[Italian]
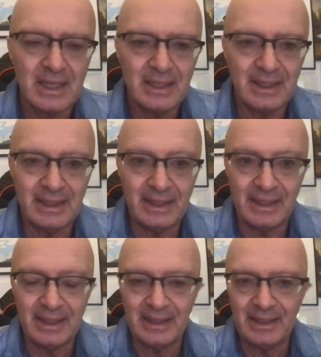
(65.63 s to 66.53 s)

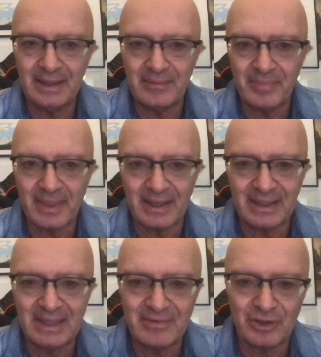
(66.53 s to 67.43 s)
eh,
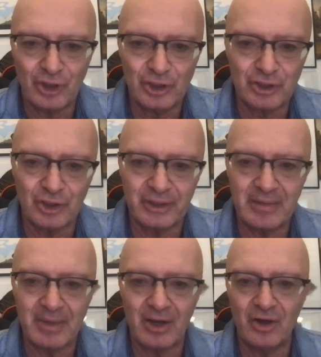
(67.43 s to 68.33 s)
che devi toglierlo
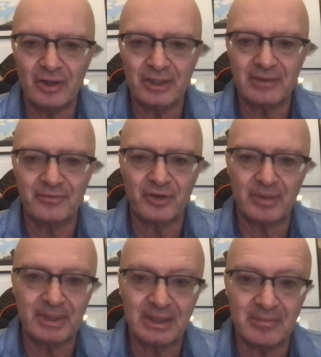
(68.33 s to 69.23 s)
dai maroni,
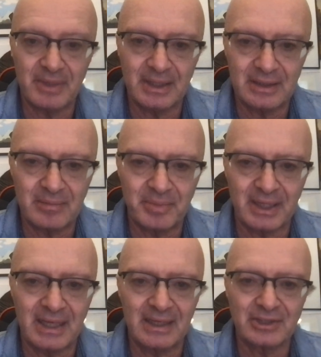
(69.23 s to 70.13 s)
fondamentalmente,
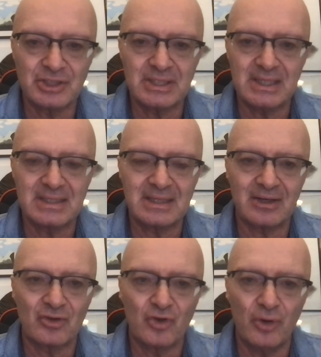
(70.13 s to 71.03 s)
perché il
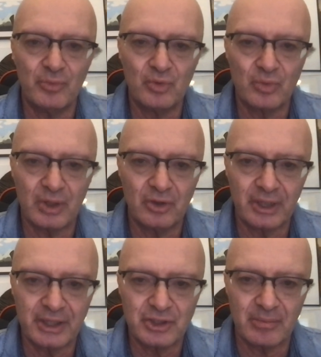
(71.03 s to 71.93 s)
narcisista comunque non
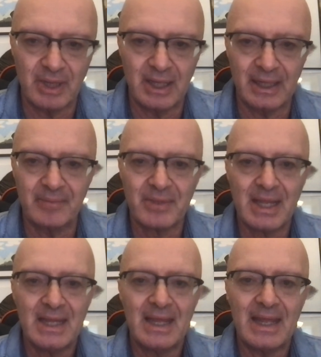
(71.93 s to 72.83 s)
riesce a amare.
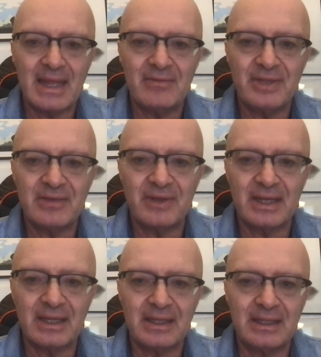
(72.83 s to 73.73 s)
E
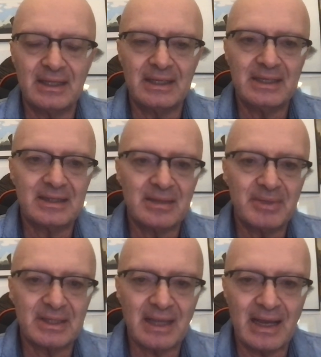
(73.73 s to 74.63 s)
vive eh,
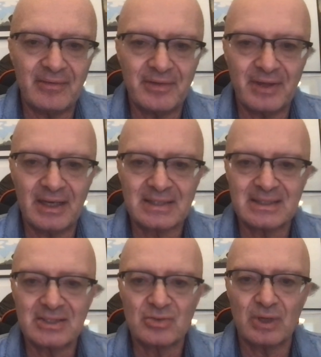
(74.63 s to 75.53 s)
l'intimità, vive la
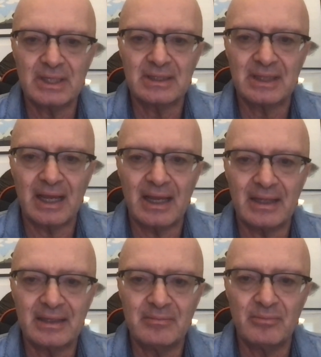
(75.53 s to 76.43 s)

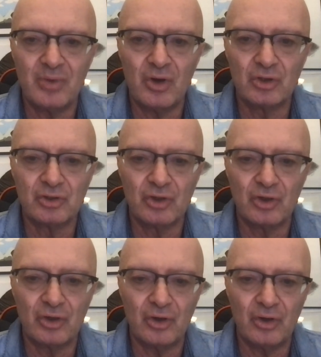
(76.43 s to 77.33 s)
sessualità in
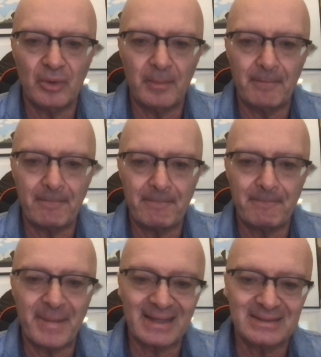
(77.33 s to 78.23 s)
modo
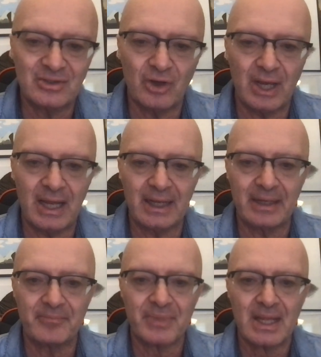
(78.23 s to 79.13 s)

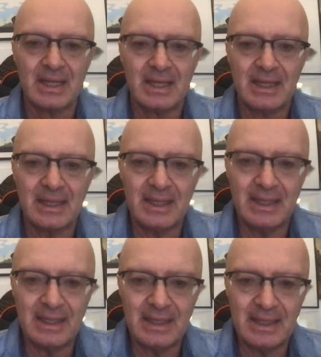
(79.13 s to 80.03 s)
particolare.
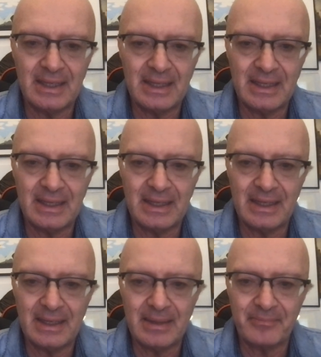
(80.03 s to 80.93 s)

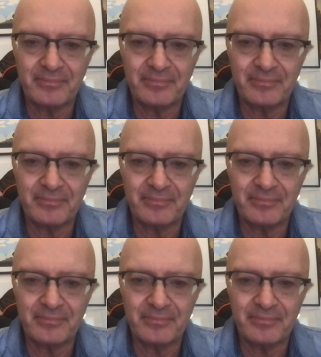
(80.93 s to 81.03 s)
Eh,